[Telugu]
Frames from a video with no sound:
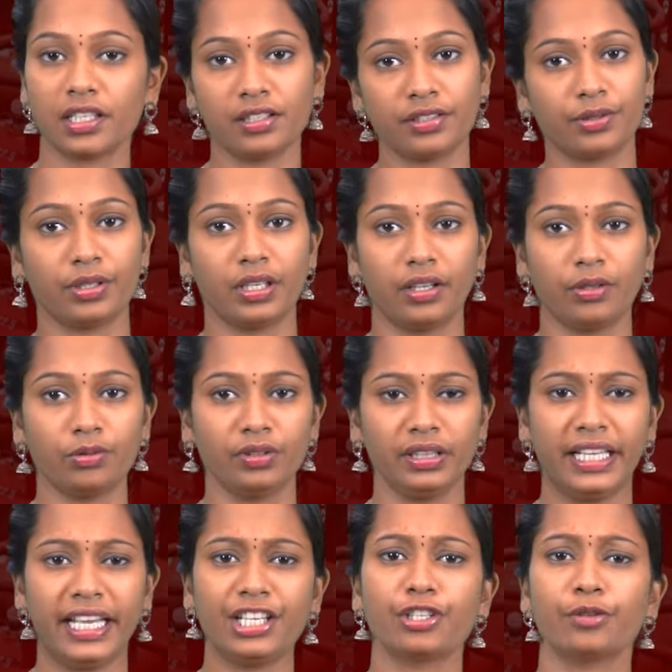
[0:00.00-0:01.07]
చెల్లిస్తున్నారు
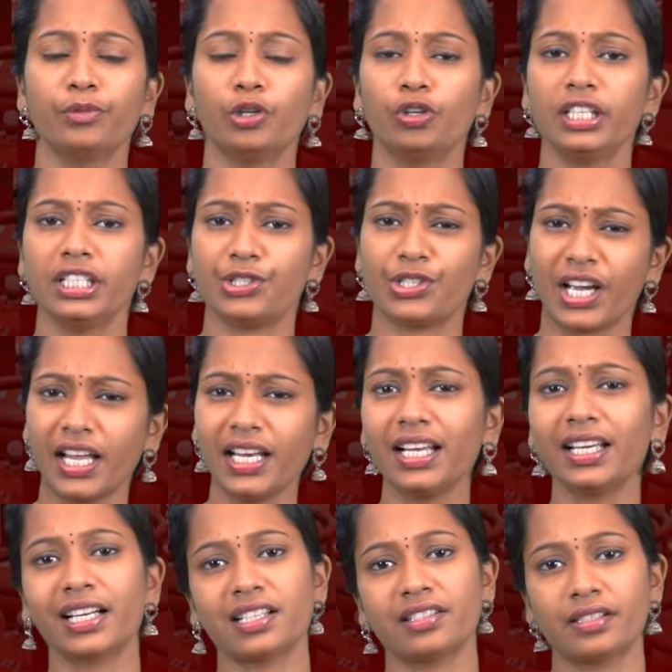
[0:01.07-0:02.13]
దేశంలోని చాలా
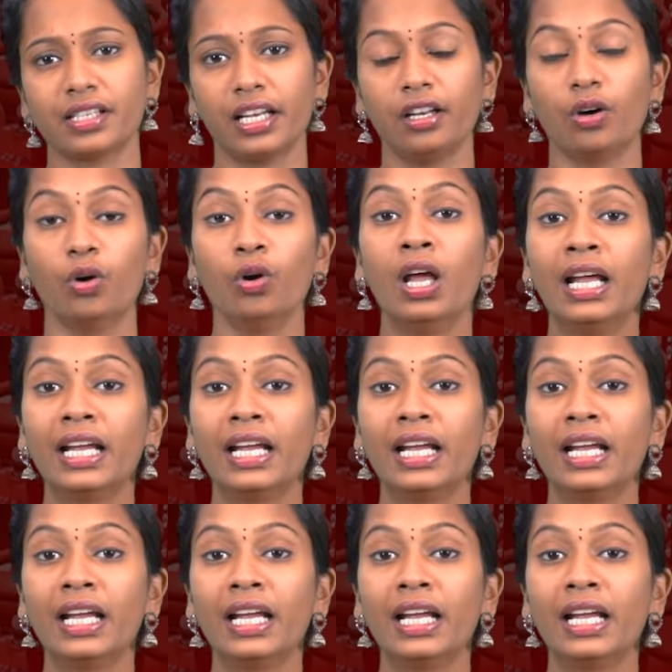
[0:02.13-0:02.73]
రాష్ట్రాల్లో